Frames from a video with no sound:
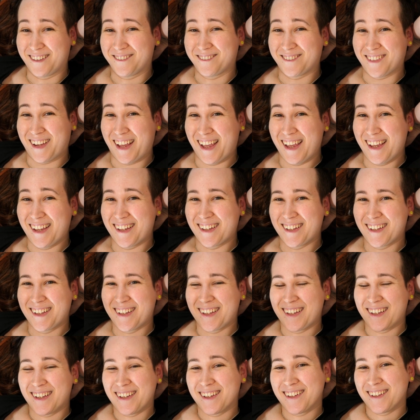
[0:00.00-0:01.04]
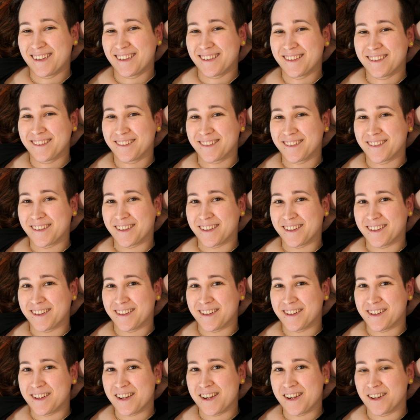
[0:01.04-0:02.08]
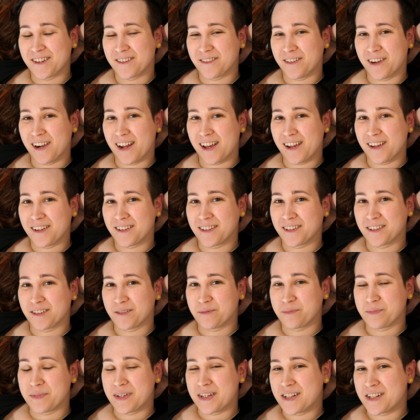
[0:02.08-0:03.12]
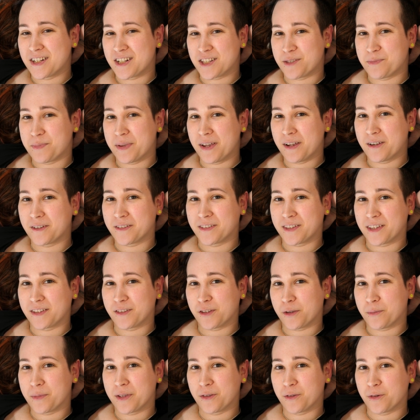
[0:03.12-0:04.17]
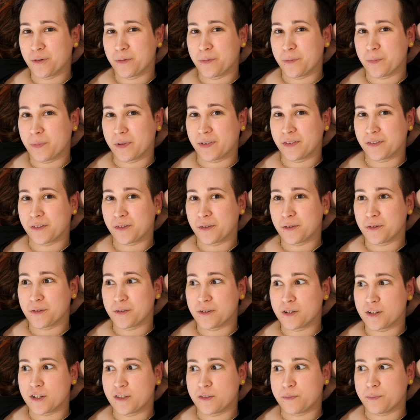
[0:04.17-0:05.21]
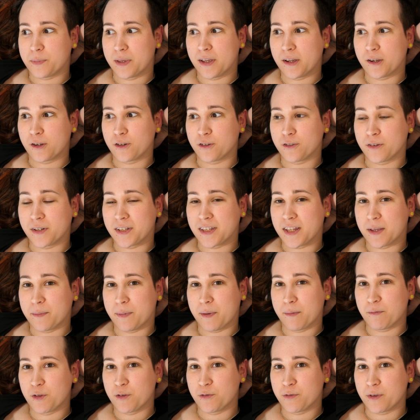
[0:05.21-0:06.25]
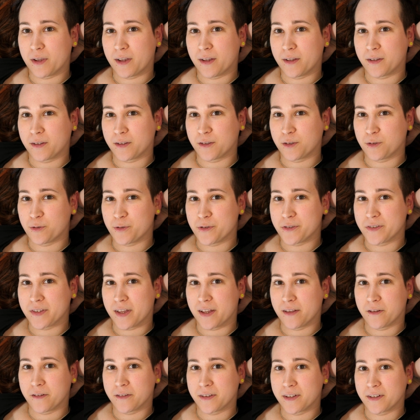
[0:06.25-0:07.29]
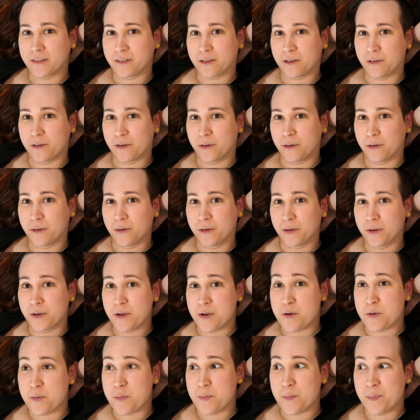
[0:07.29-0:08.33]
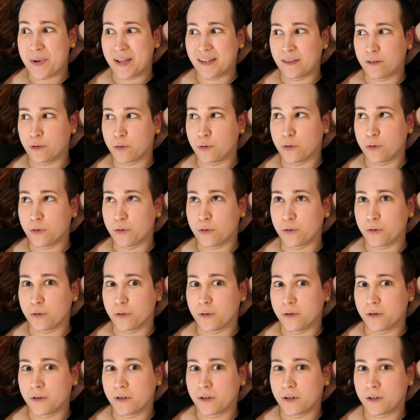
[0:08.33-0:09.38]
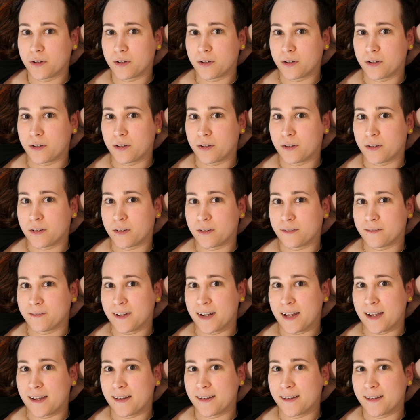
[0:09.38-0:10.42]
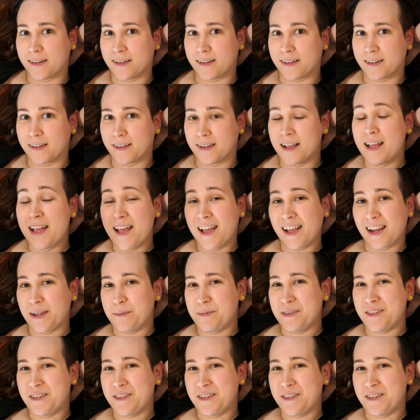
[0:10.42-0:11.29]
en vrai. Donc euh, voilà. Mais j'espère que ça sort bientôt parce que j'espère que je vais être capable de faire tout ça dans des temps en pas trop. Voilà. Les